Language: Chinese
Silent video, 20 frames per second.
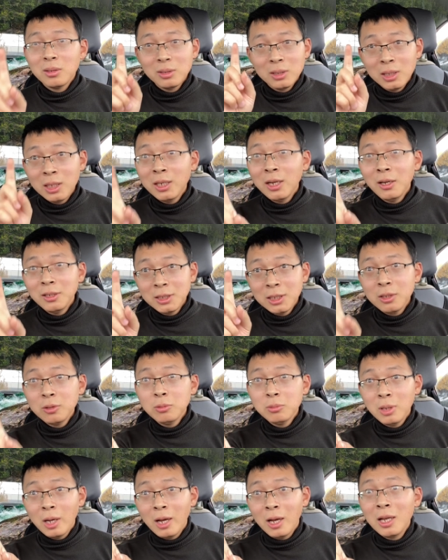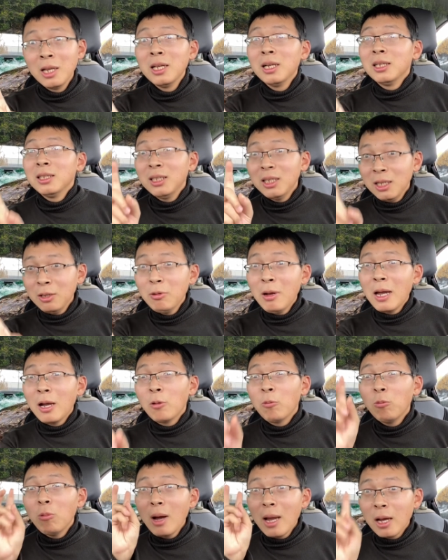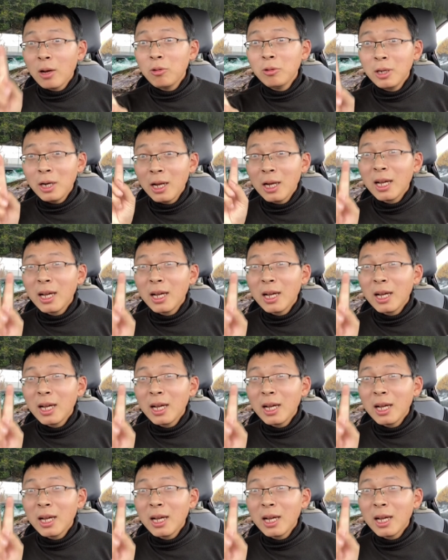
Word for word: 你要记住了。另外，外国人